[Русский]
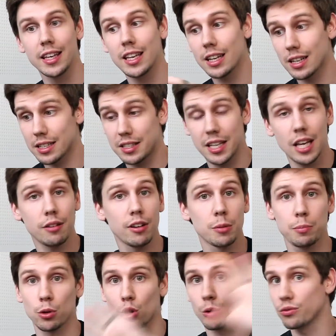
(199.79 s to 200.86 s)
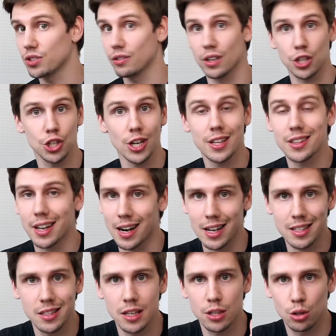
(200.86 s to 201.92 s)
и рассеивает потом в совершенно
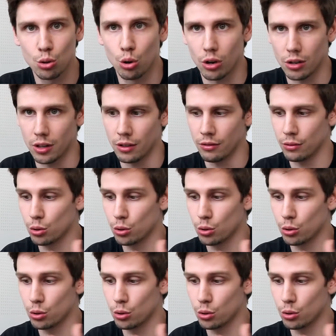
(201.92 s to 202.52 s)
разные стороны.